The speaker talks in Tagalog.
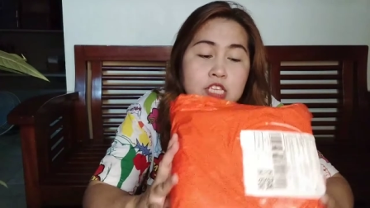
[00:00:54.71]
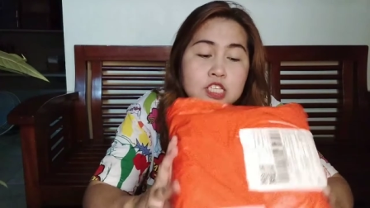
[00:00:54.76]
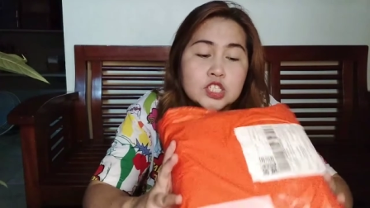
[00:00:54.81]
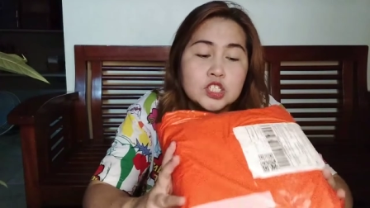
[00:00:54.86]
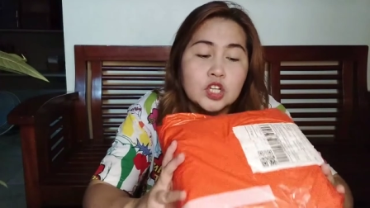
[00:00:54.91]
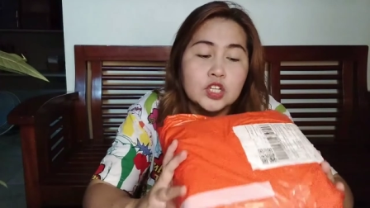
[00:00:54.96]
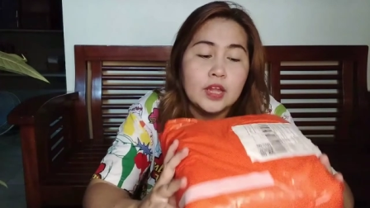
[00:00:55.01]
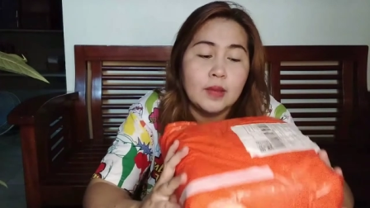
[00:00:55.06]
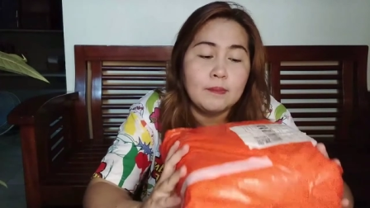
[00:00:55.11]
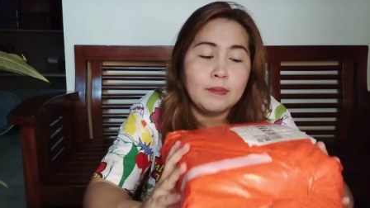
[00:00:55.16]

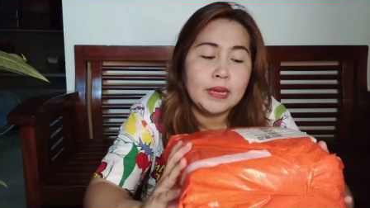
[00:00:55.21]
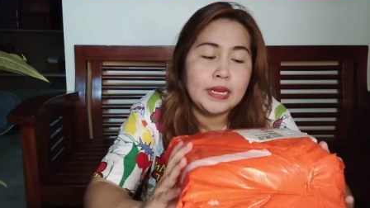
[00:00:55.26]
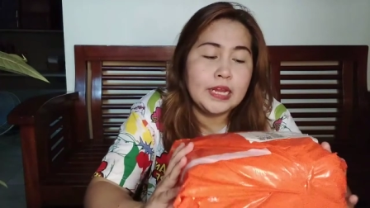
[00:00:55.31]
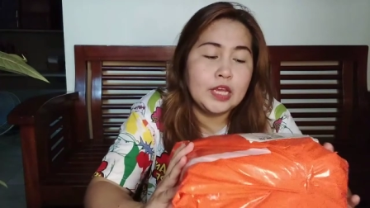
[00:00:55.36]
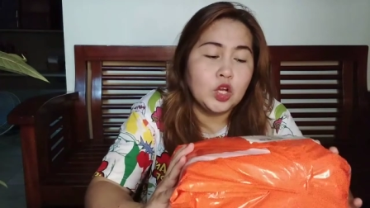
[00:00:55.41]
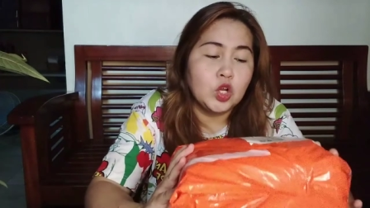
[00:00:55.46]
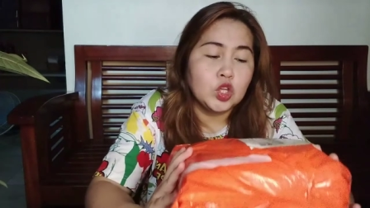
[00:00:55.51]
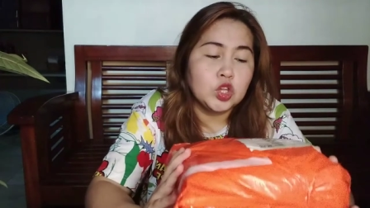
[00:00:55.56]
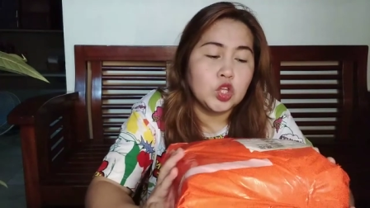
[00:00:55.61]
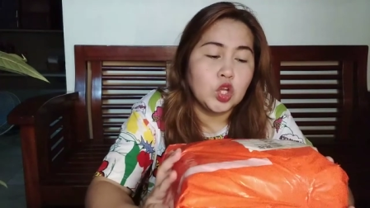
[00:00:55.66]
So,
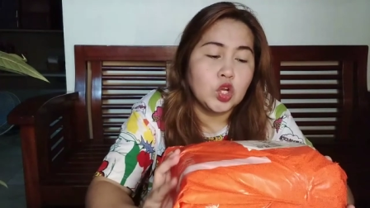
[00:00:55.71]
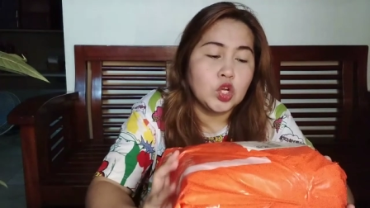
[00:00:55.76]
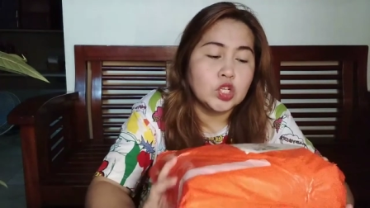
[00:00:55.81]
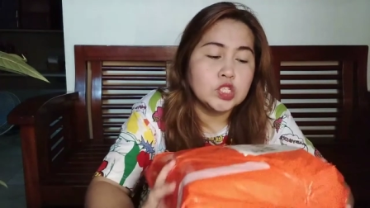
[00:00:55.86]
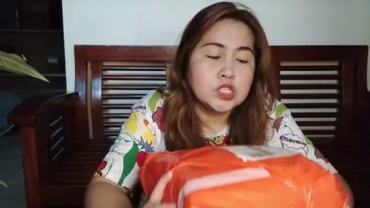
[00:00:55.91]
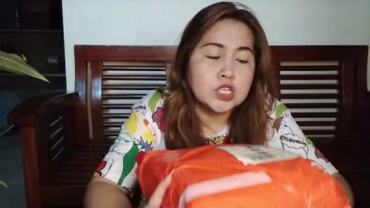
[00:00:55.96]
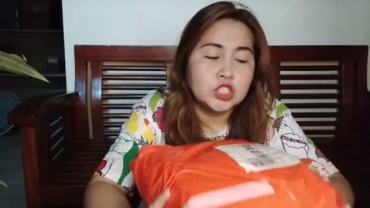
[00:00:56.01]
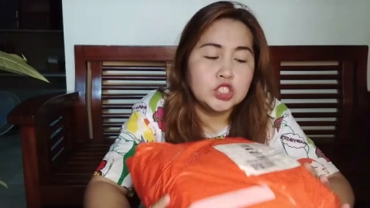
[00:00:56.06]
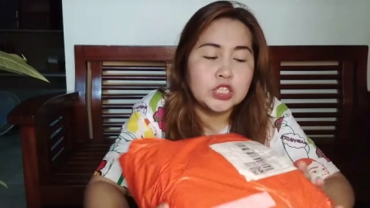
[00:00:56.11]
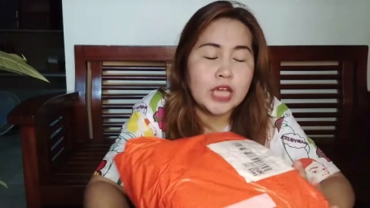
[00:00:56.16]
nabili ko to
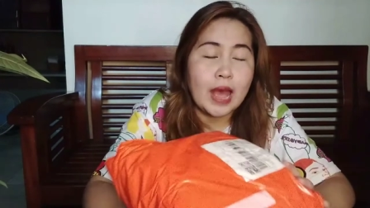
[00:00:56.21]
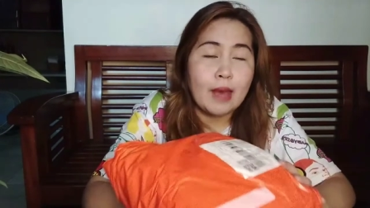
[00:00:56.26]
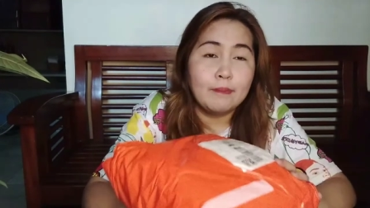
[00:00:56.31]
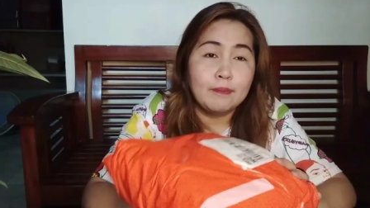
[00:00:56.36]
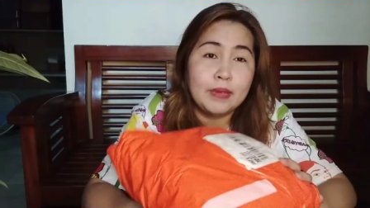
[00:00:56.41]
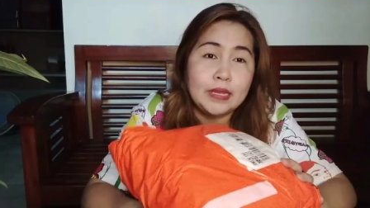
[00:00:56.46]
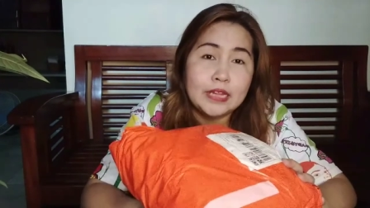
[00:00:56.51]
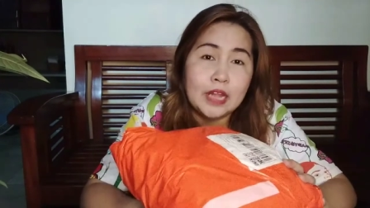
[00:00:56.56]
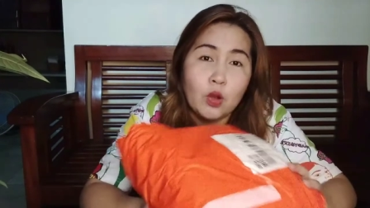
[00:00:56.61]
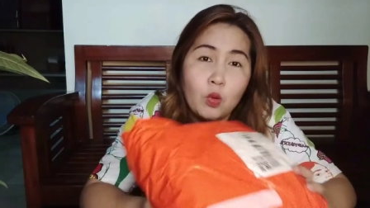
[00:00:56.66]
sa
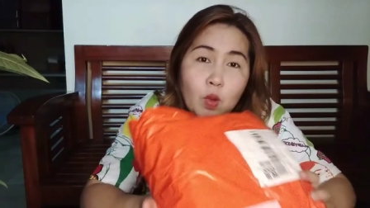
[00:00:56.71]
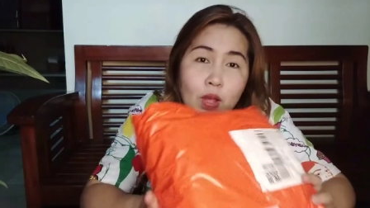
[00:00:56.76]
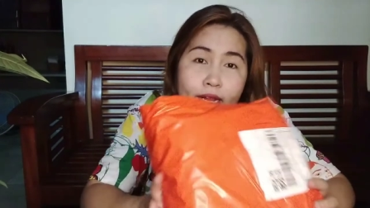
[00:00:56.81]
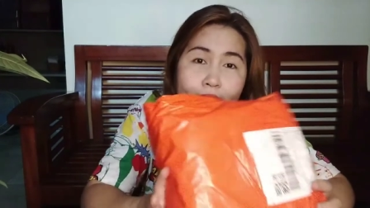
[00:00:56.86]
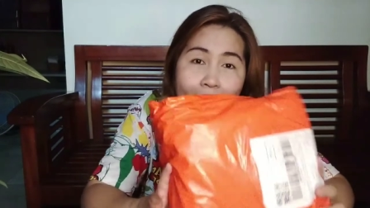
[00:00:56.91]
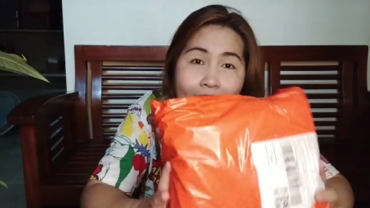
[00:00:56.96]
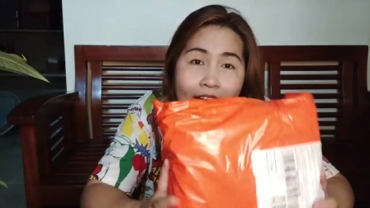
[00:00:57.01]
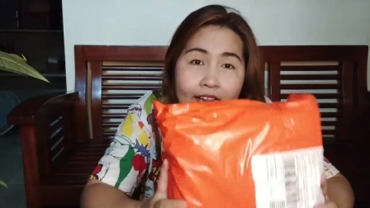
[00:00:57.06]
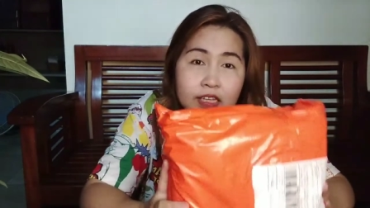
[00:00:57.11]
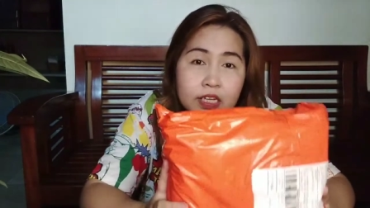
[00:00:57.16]
Shopee ng
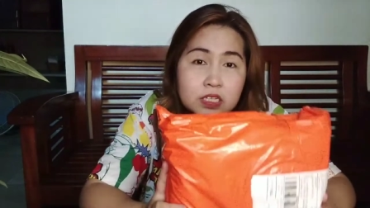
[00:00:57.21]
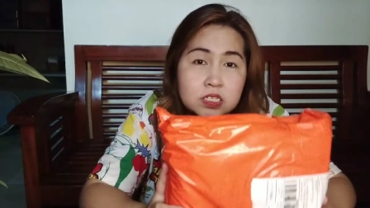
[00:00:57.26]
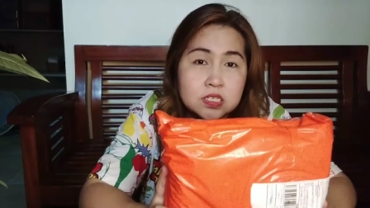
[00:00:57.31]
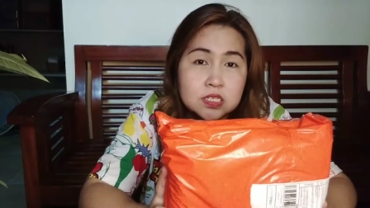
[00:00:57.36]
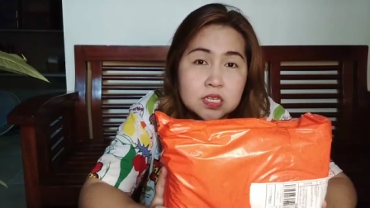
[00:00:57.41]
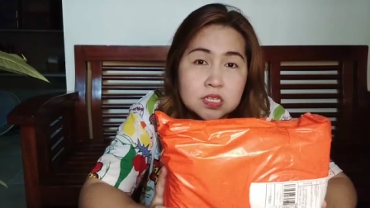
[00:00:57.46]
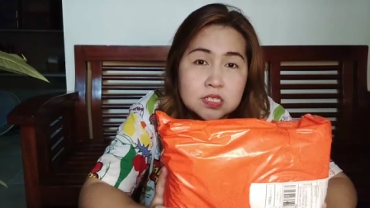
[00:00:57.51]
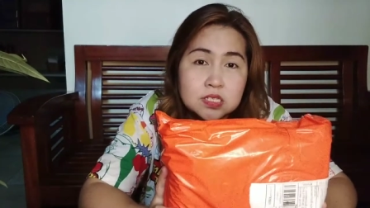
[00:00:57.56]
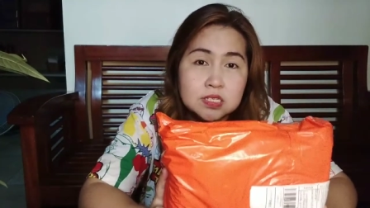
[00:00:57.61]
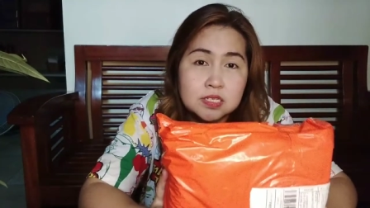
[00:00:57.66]

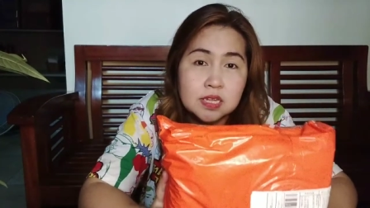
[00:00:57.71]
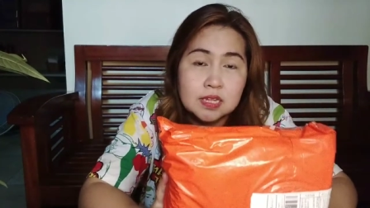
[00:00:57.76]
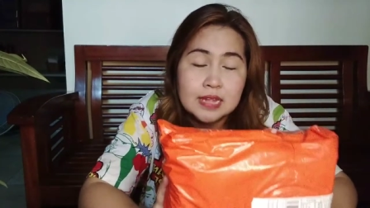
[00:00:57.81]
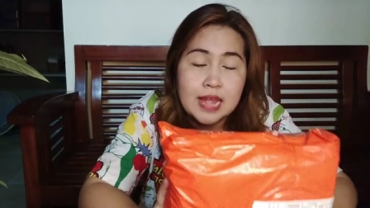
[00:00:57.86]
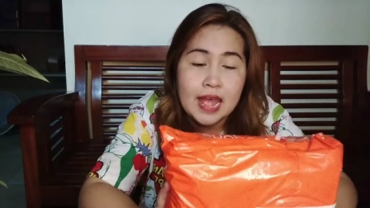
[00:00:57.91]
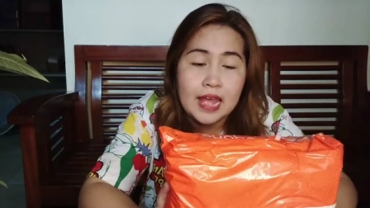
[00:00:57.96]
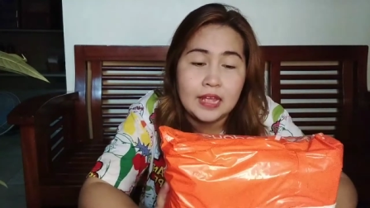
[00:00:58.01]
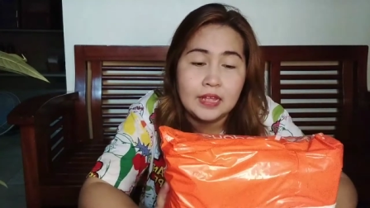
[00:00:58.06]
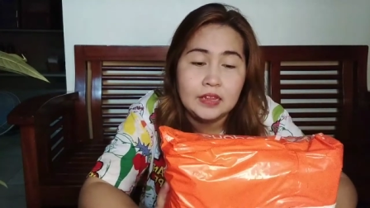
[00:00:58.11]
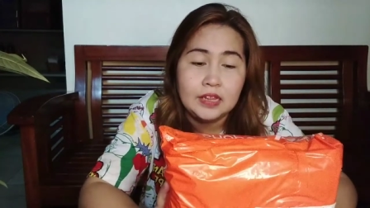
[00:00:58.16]
169
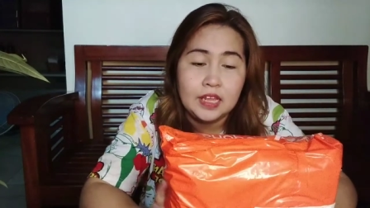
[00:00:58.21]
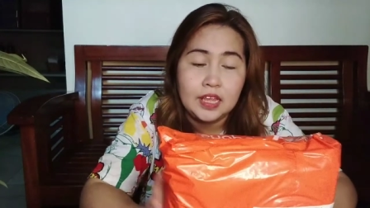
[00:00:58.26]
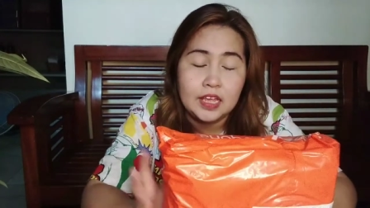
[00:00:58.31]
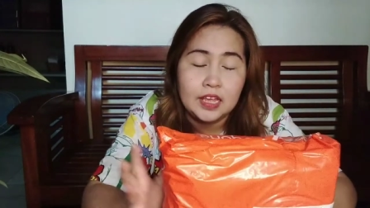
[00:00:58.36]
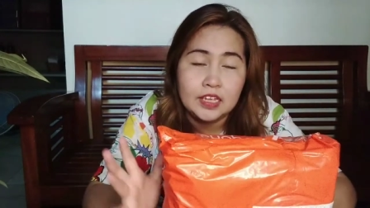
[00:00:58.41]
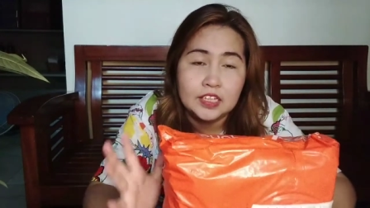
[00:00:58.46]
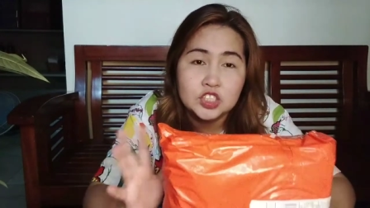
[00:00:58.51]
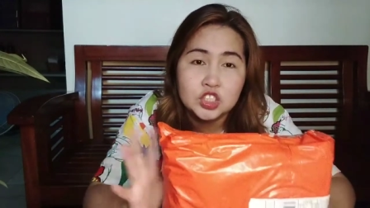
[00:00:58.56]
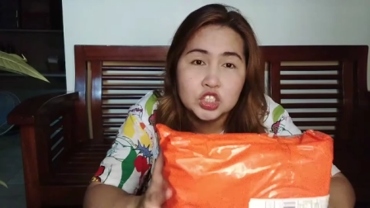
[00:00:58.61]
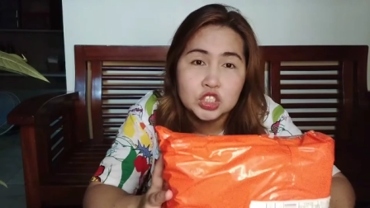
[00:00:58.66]

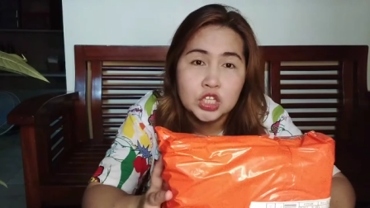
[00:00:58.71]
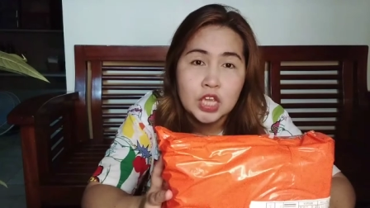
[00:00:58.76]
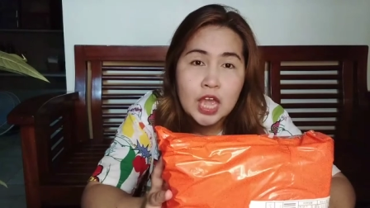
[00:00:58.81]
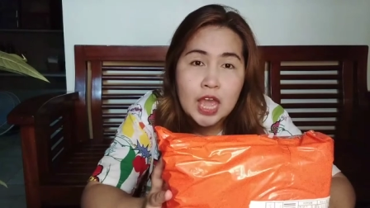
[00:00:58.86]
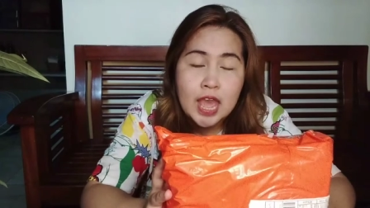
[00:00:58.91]
each.